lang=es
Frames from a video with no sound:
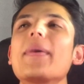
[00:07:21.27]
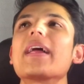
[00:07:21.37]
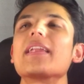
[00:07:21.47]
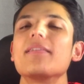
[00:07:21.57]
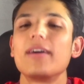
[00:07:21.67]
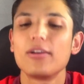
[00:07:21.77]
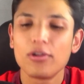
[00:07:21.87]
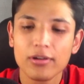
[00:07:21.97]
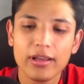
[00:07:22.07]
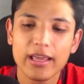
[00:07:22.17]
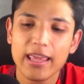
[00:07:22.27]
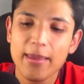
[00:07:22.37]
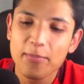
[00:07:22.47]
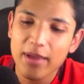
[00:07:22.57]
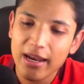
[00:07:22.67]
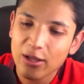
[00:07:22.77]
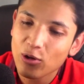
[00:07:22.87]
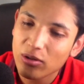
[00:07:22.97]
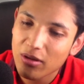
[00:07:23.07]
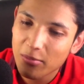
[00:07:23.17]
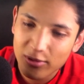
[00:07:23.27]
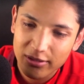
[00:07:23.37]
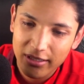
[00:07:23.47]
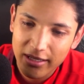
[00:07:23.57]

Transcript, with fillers: paran el balón y pierde último